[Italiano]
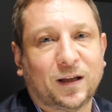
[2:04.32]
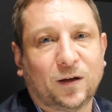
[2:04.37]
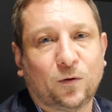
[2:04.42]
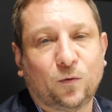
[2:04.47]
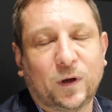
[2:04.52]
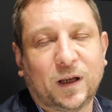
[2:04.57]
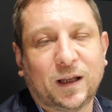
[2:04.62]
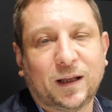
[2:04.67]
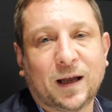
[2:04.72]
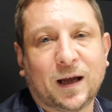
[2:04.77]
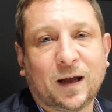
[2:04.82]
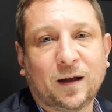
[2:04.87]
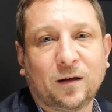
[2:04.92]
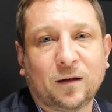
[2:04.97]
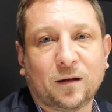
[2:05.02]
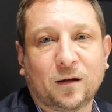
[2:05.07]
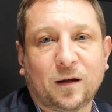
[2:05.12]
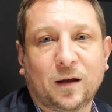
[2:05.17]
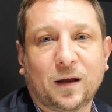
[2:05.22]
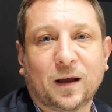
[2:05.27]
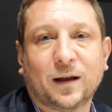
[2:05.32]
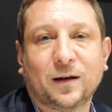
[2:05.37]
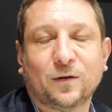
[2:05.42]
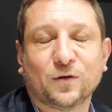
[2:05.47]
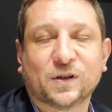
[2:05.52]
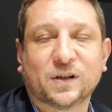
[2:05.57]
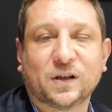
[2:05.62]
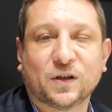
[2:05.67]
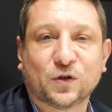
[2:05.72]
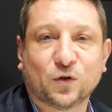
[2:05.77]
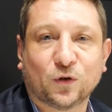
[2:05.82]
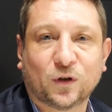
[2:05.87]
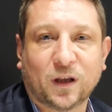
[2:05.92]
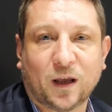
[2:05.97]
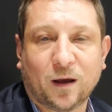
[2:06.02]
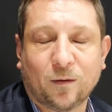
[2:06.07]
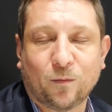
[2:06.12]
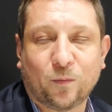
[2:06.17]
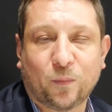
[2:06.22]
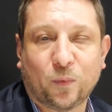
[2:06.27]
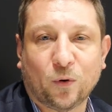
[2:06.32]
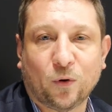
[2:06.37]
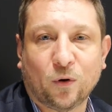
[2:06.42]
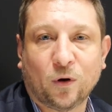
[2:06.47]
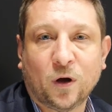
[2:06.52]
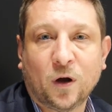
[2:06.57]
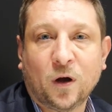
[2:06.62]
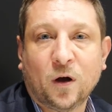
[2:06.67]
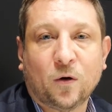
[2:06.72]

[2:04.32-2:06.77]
di guida e allo stesso tempo